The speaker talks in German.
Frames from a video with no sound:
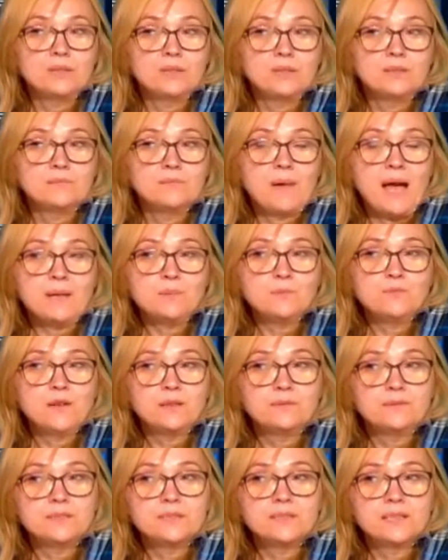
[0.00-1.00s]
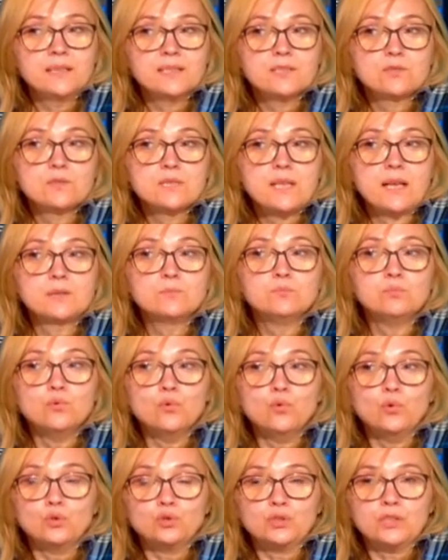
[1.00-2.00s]
in meinem Fall würde ich hier so sagen,
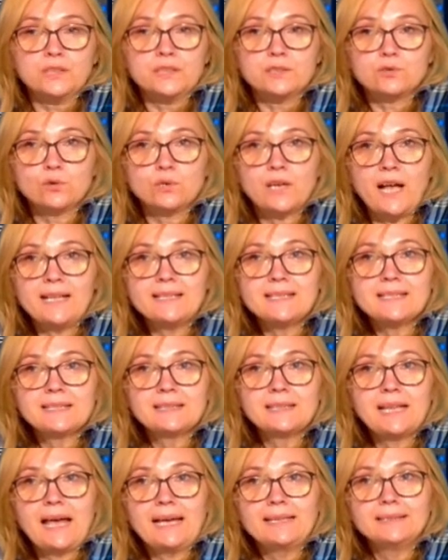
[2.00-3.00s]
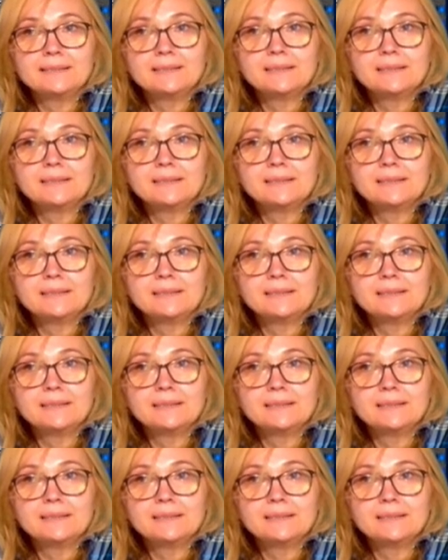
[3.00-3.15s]
mutig. So ganz alleine